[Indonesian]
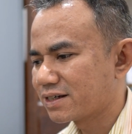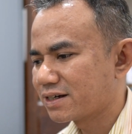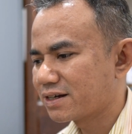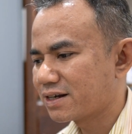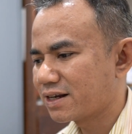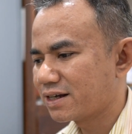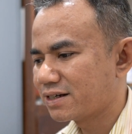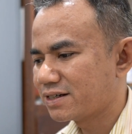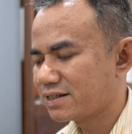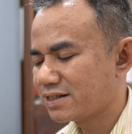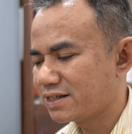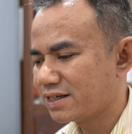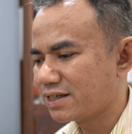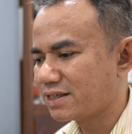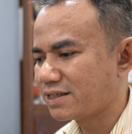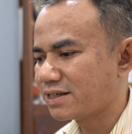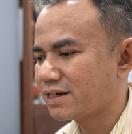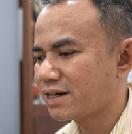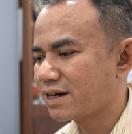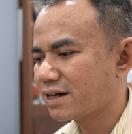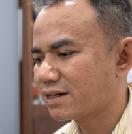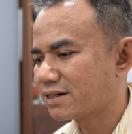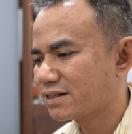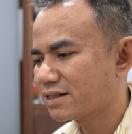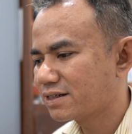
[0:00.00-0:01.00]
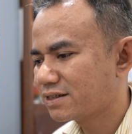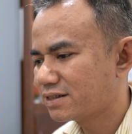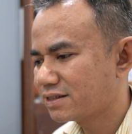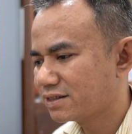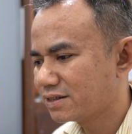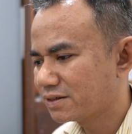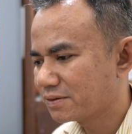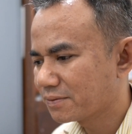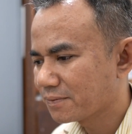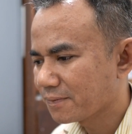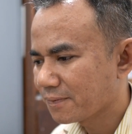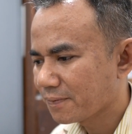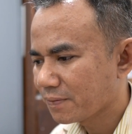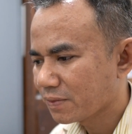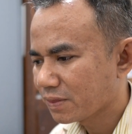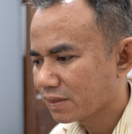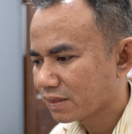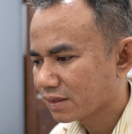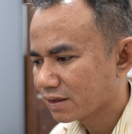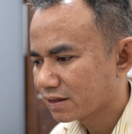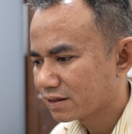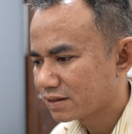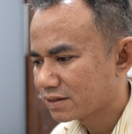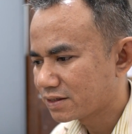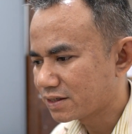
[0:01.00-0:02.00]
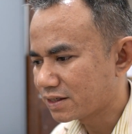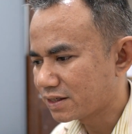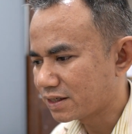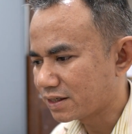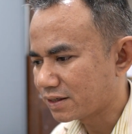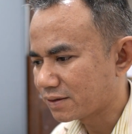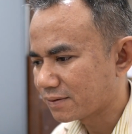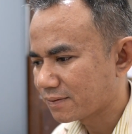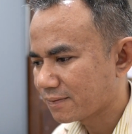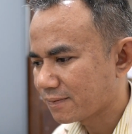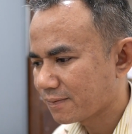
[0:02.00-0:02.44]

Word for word: Gradiennya ada di sini.